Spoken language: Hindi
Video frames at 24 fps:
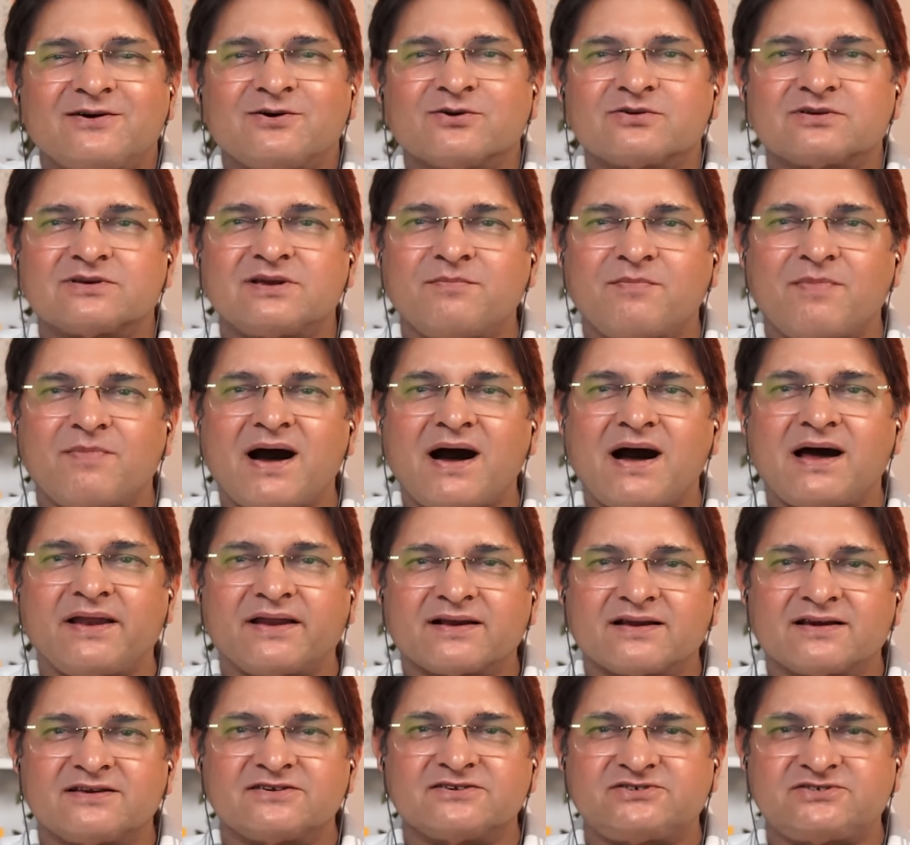उसकी माँ
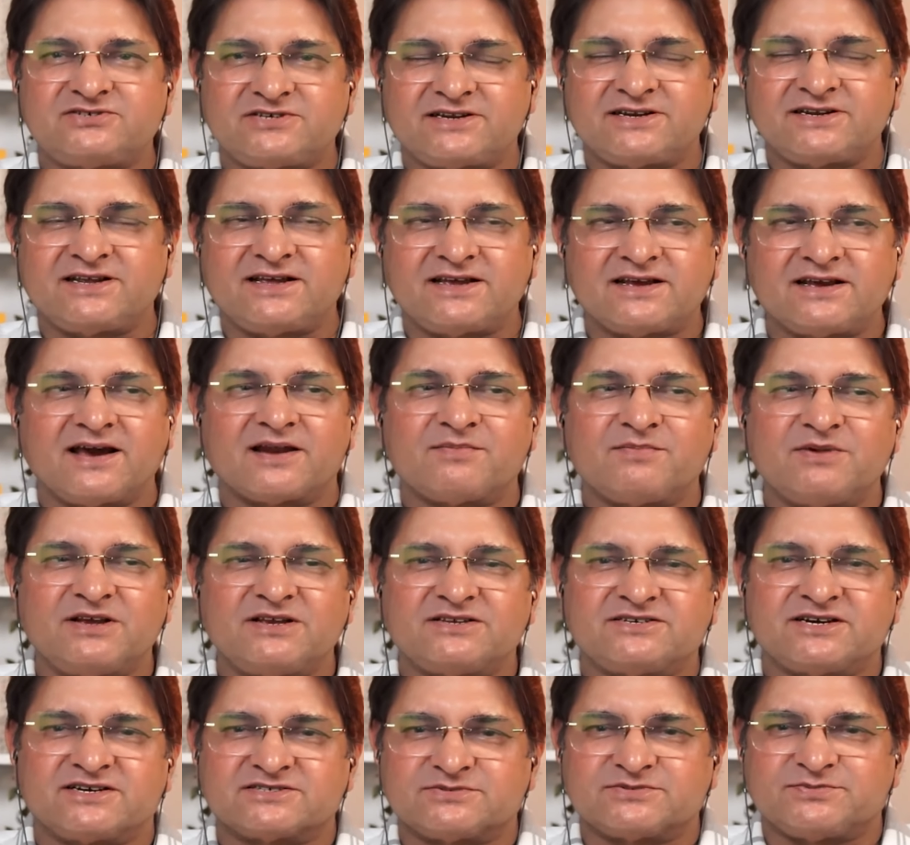क्रिश्चियन है घर में
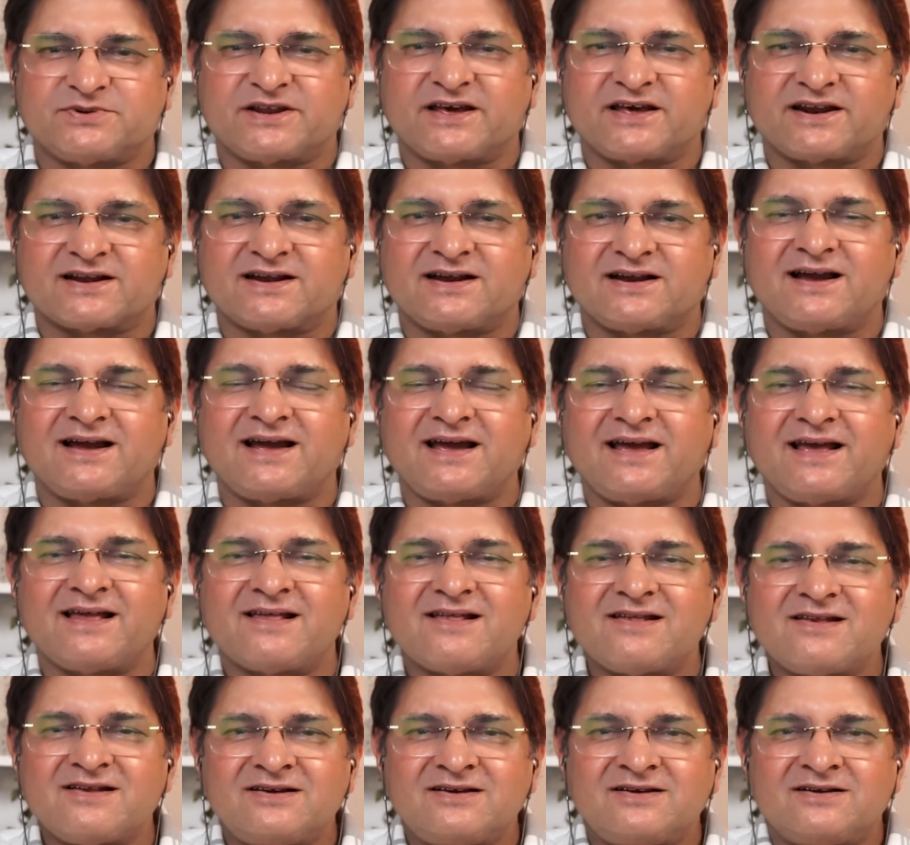चर्च बना रखा है
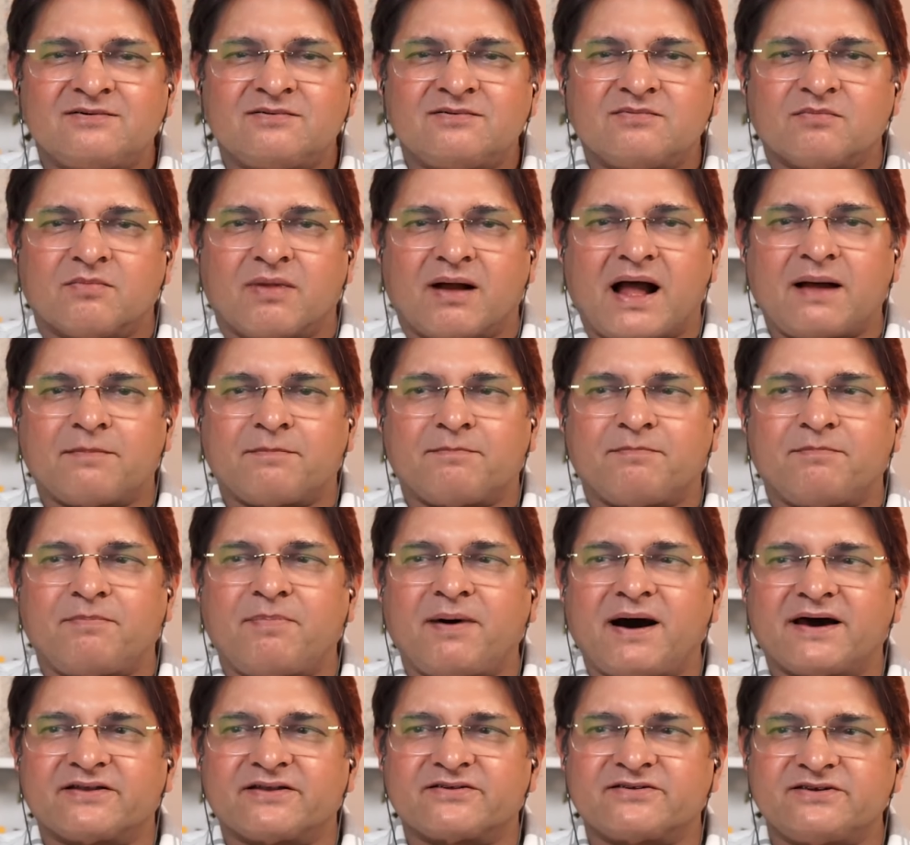बाप
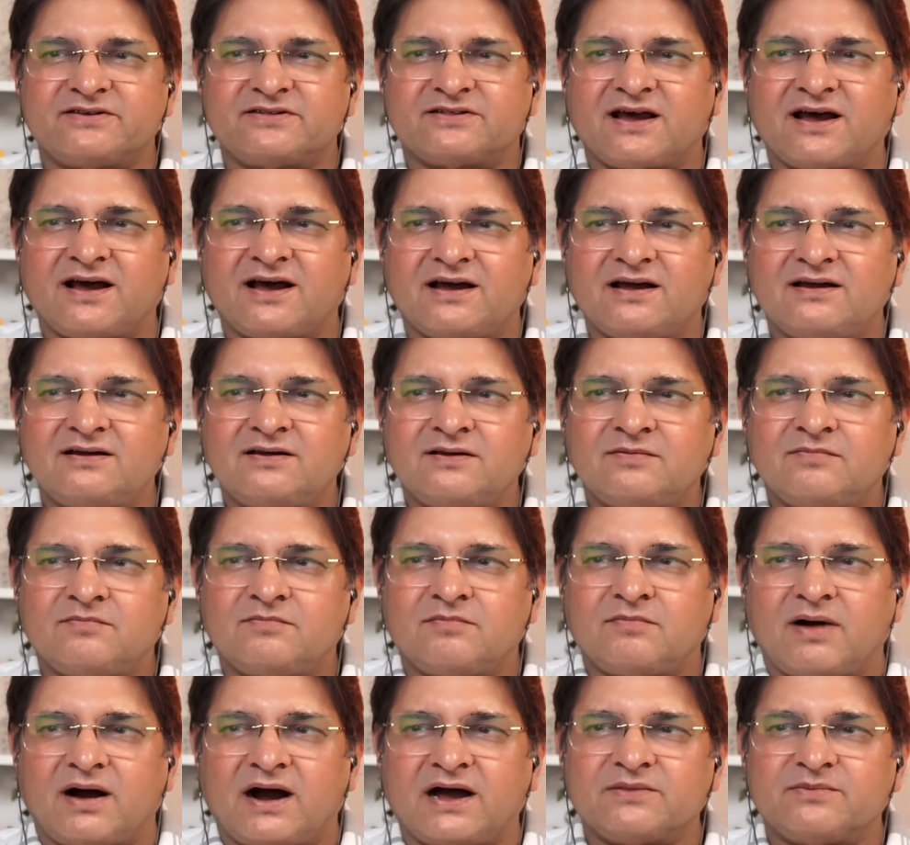पारसी था
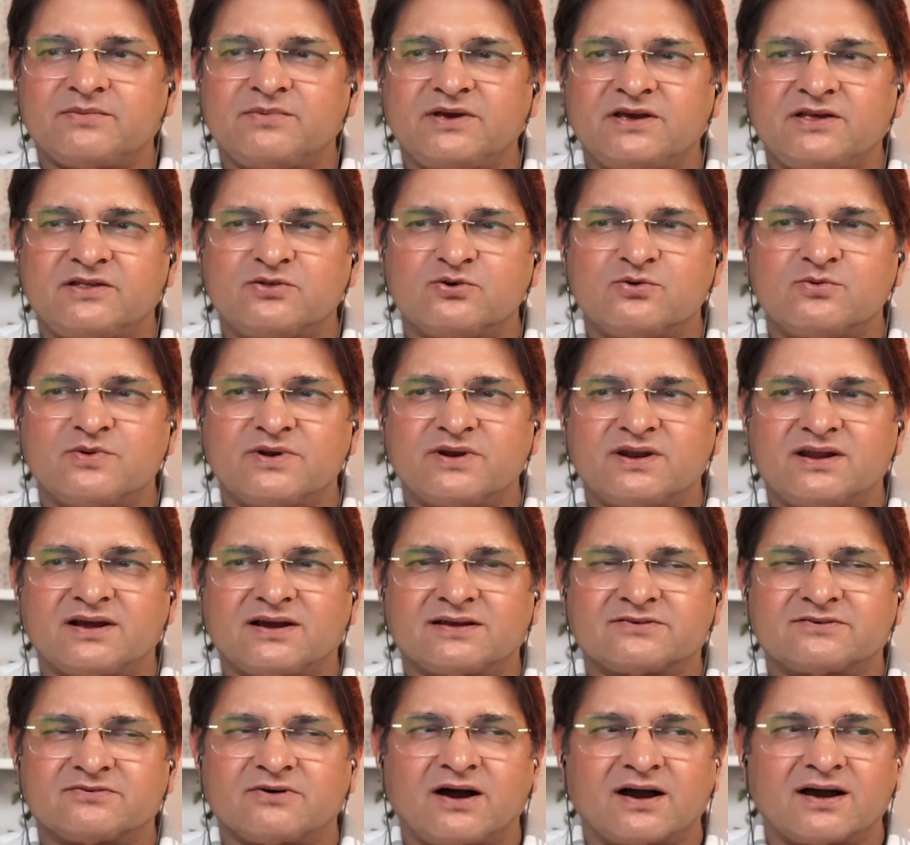बाद में हिंदू बनने
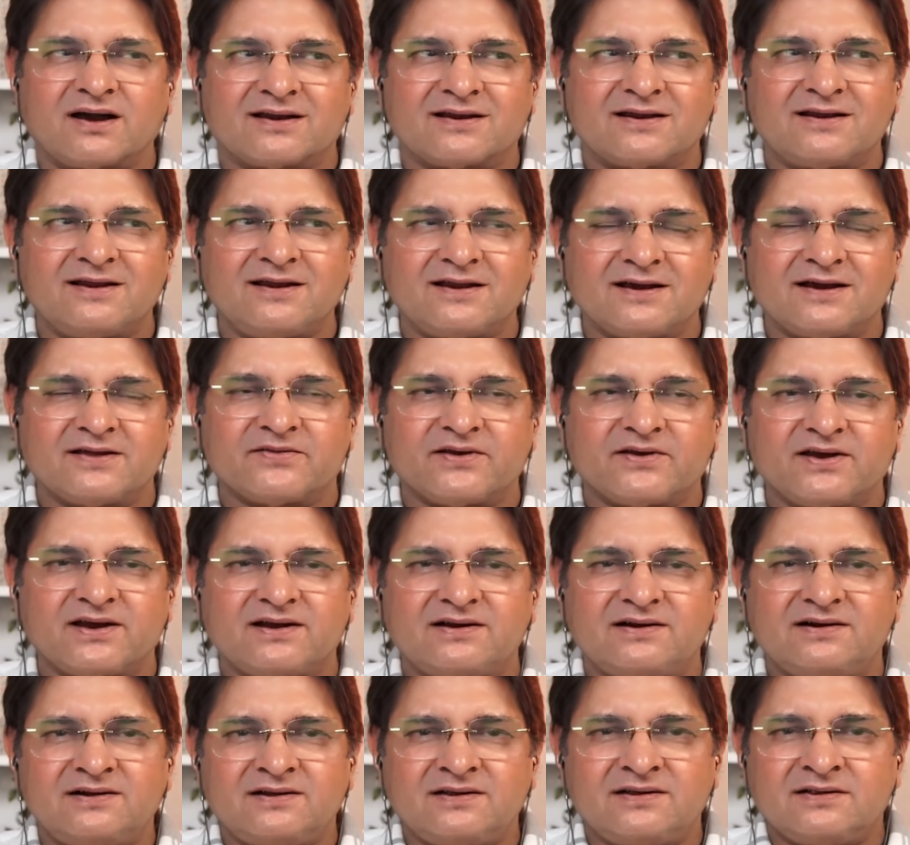का स्वांग करने लगा था
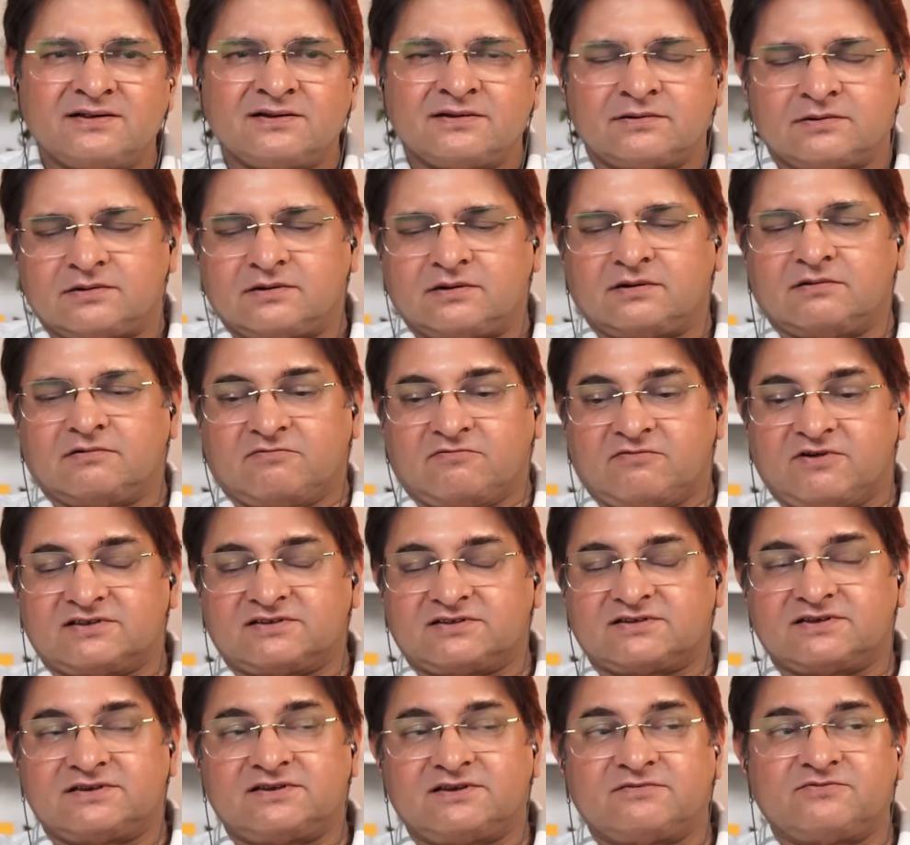
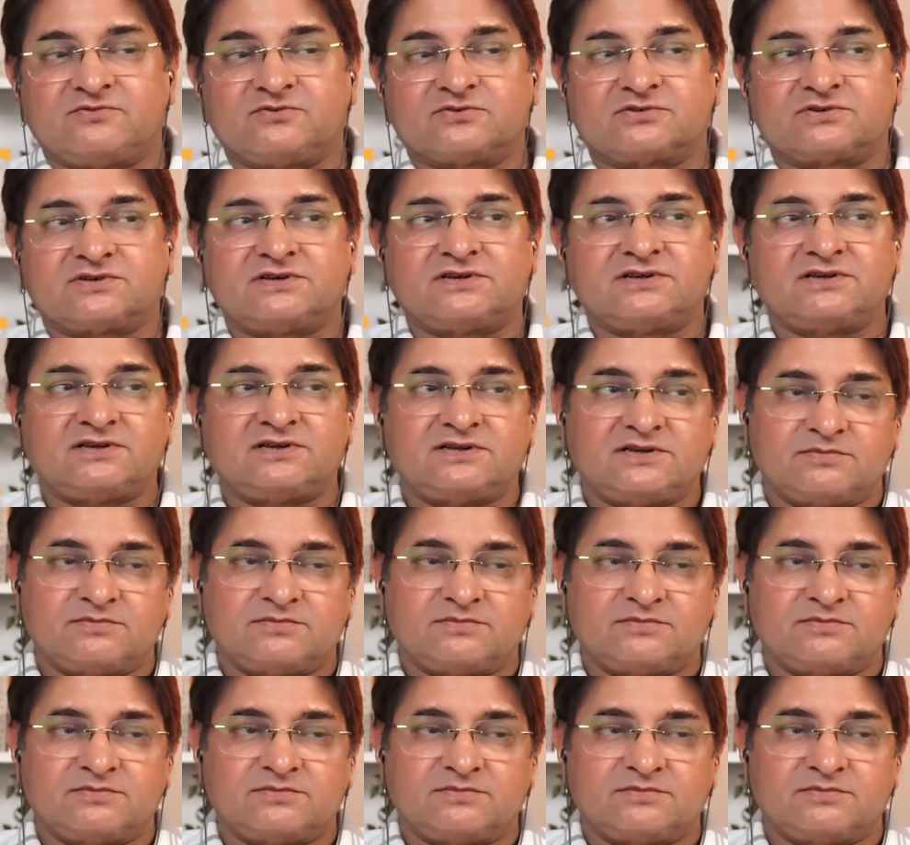वैसे जब उसकी